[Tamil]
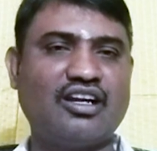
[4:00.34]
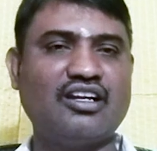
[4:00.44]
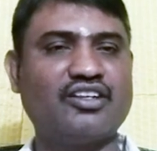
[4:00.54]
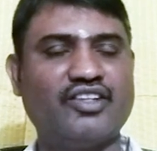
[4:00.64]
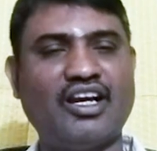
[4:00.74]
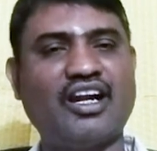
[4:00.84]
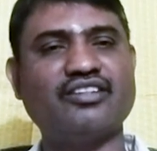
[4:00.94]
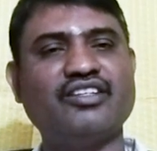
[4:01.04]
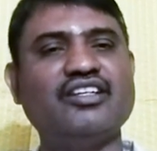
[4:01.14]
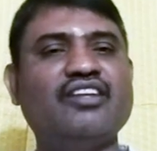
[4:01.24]
காலில் இருந்தால்
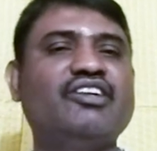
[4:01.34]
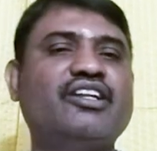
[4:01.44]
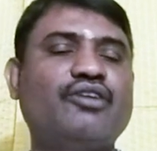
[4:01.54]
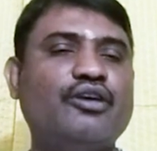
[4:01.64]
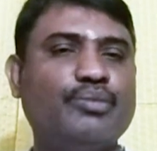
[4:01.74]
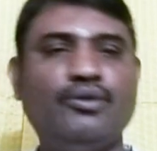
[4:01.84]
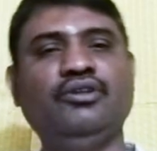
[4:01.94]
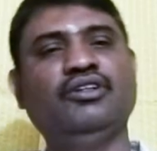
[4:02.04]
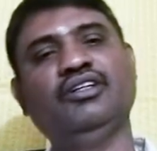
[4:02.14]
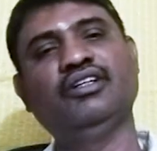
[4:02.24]
கடைசியில் வெற்றி வாய்ப்பு
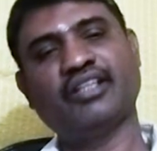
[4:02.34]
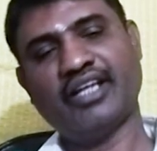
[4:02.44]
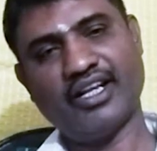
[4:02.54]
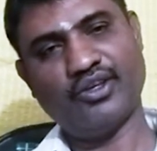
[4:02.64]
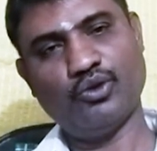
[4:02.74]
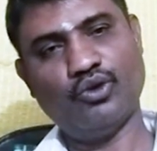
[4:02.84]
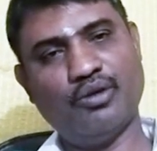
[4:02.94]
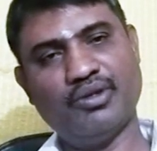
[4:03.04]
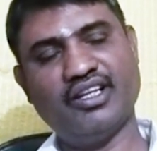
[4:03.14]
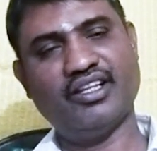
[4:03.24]
கிடைக்கும்
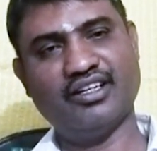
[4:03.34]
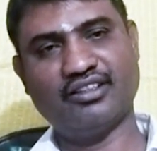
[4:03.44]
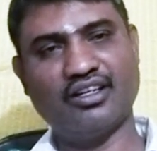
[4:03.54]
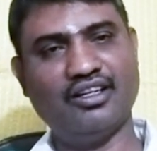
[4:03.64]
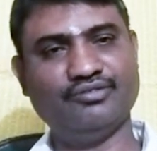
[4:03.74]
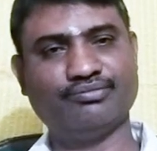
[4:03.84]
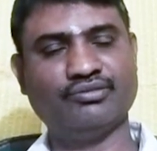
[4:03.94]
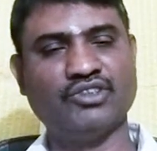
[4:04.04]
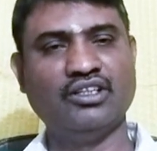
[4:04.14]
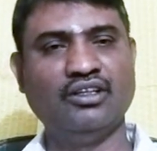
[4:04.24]
அப்படின்னு அதை எடுத்துக்கலாம்
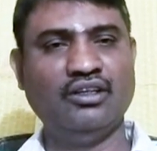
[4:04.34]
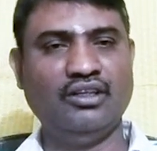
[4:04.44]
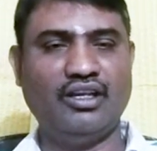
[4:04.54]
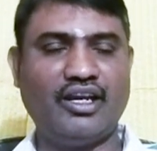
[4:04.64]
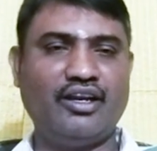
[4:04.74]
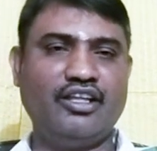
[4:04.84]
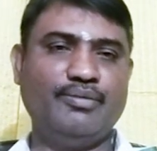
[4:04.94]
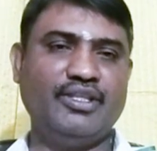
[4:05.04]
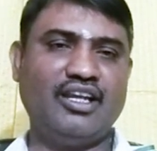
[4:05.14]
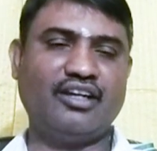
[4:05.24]

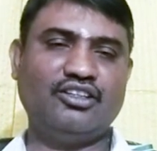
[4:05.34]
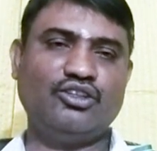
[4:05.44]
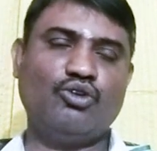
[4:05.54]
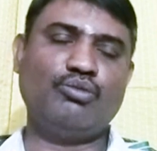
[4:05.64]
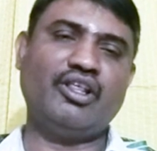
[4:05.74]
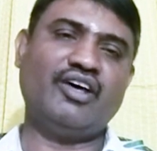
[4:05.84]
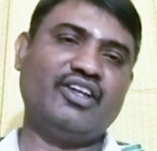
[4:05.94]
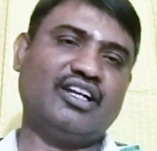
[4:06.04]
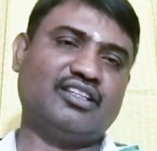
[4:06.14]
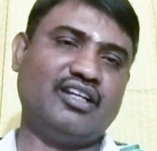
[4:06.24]
லக்னாதிபதி லக்னத்துக்கு ஒன்பதாவது
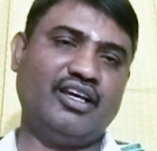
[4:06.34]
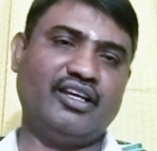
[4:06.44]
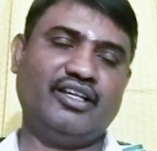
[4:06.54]
இடத்துல